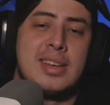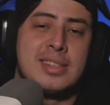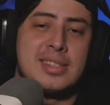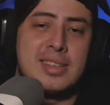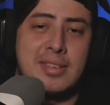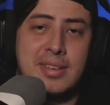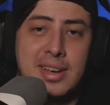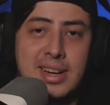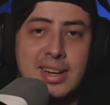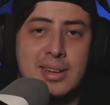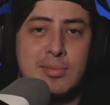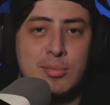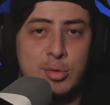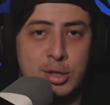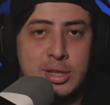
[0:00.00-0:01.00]
se
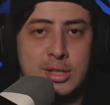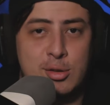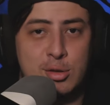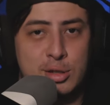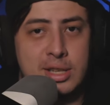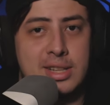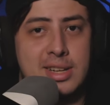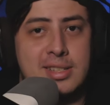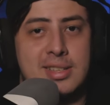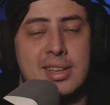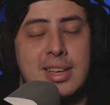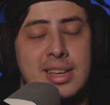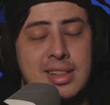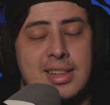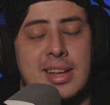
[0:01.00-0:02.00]
vienen muchas cositas
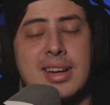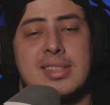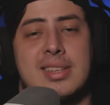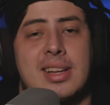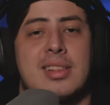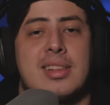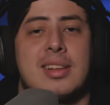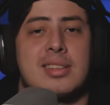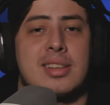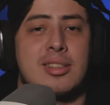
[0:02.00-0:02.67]
interesantes.